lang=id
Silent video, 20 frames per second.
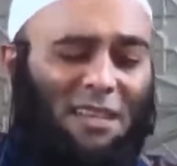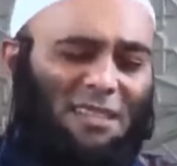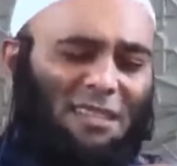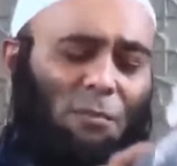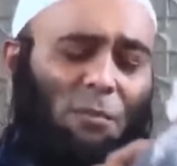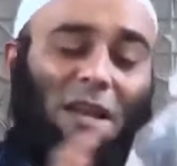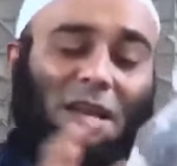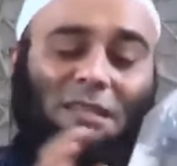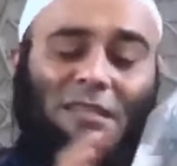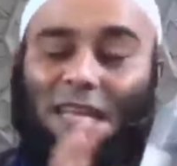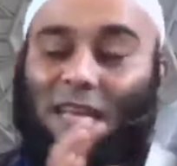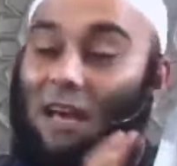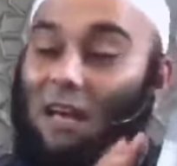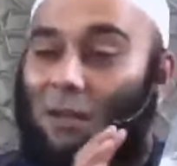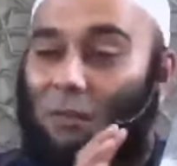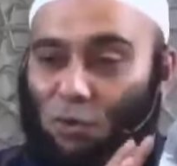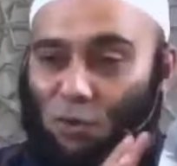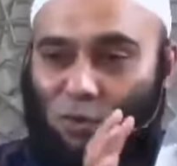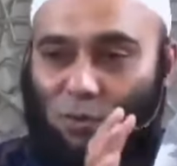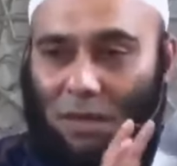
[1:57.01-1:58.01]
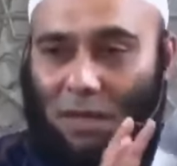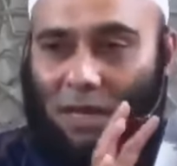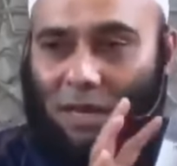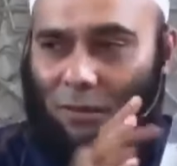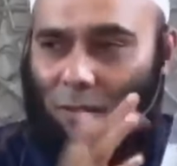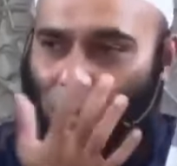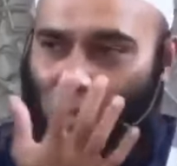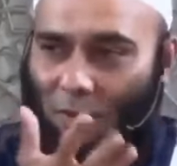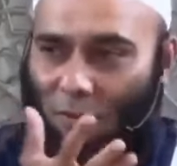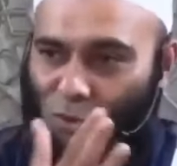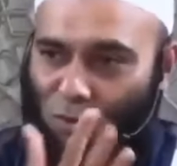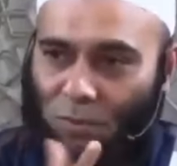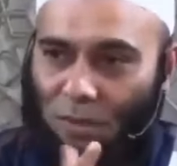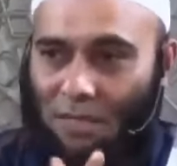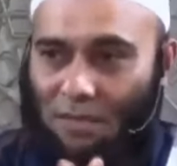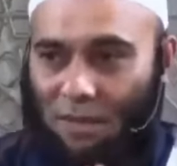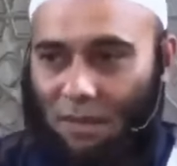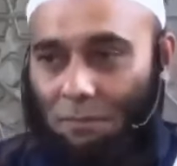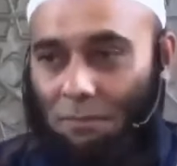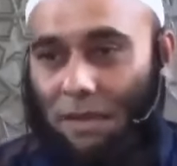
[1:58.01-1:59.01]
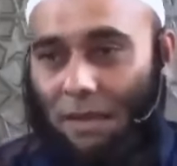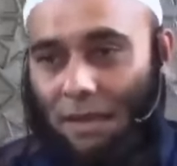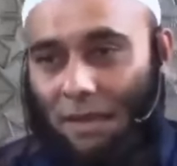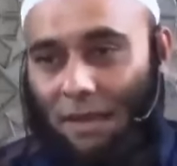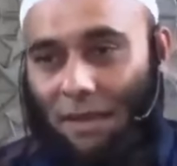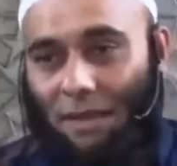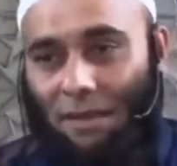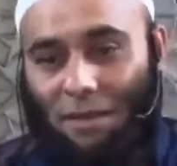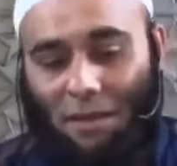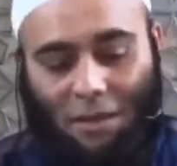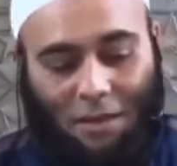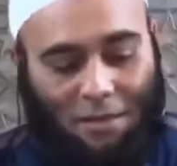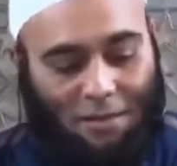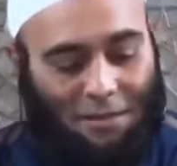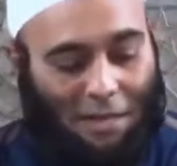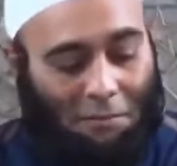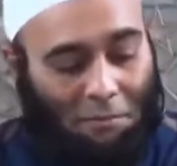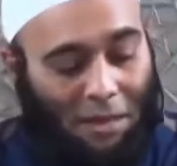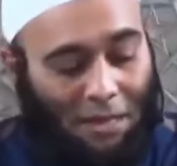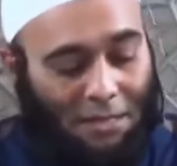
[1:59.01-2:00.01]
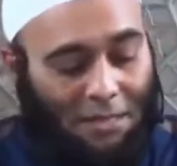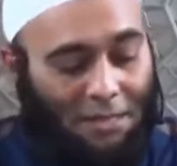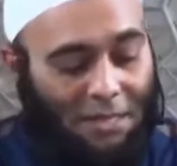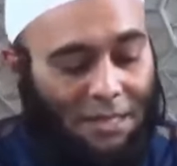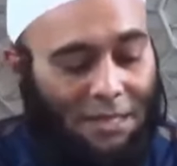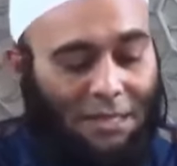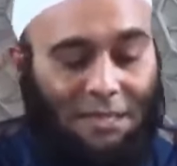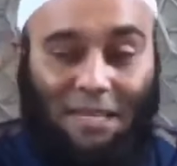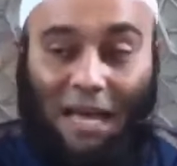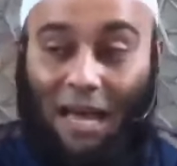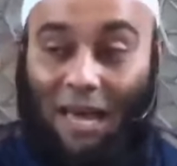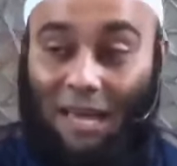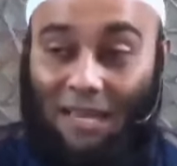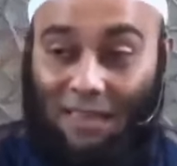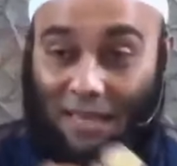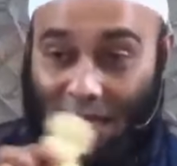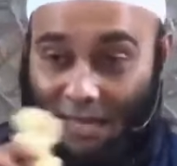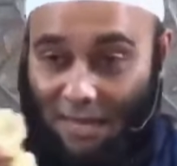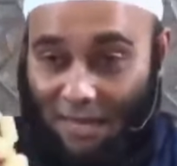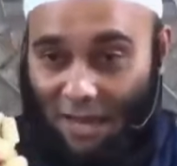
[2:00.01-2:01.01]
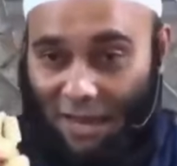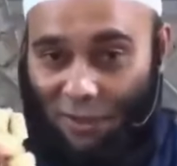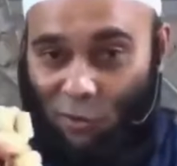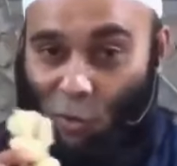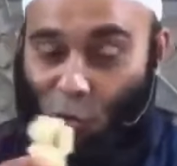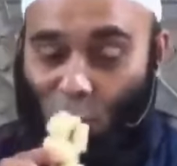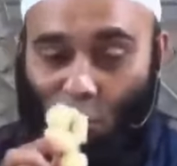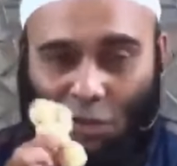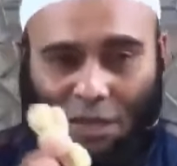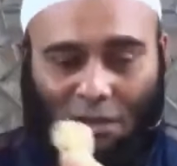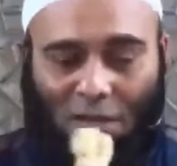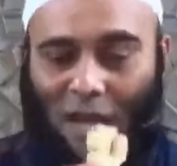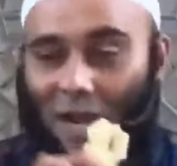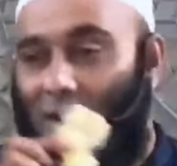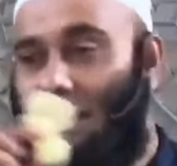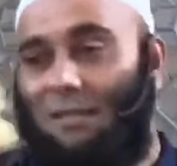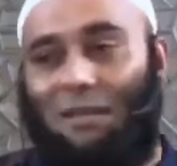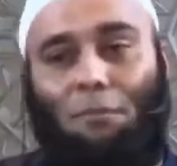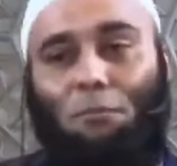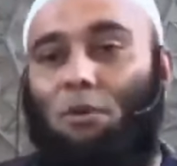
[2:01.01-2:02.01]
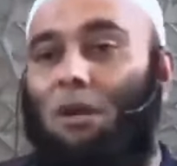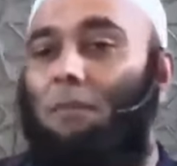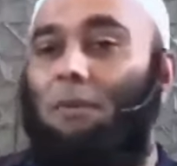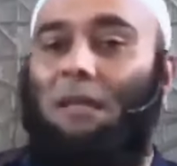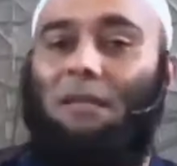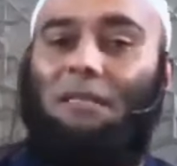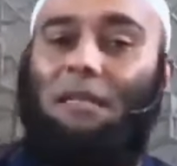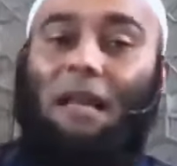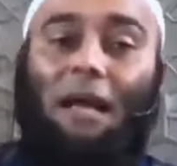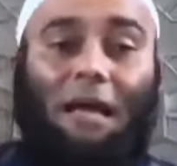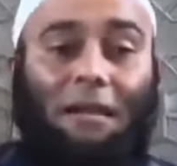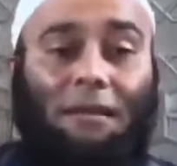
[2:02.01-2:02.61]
sebulan ini 300 mili atau 400 mili something lah ya sama si jahe tadi atau kunyit anda campur apa aja